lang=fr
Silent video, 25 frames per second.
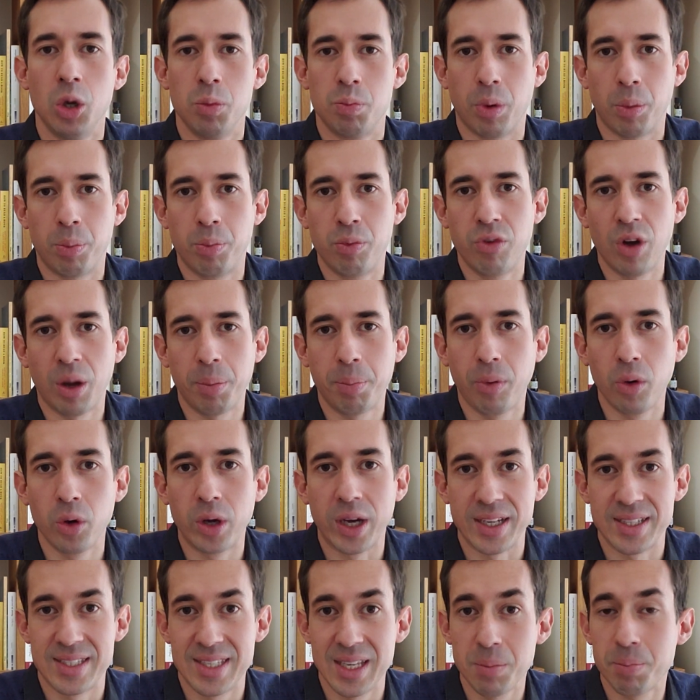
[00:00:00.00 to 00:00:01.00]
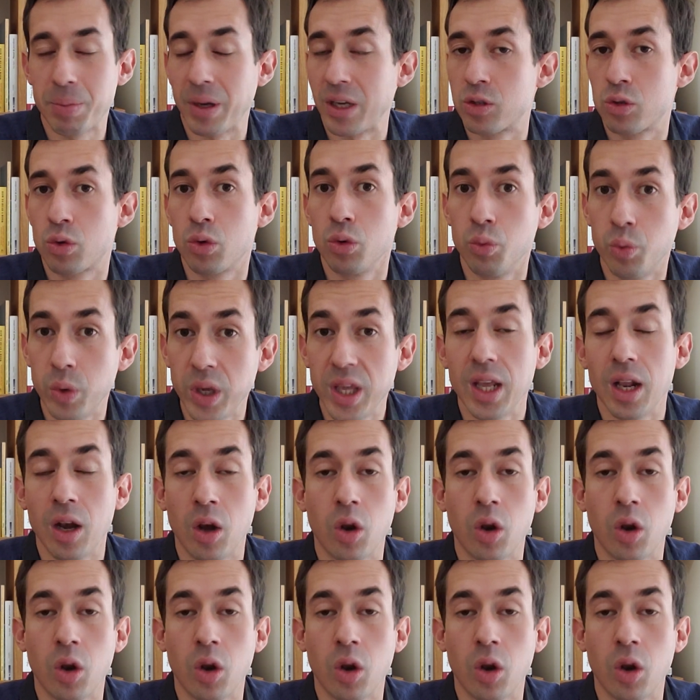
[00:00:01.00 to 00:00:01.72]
pour pouvoir progresser parce que oui,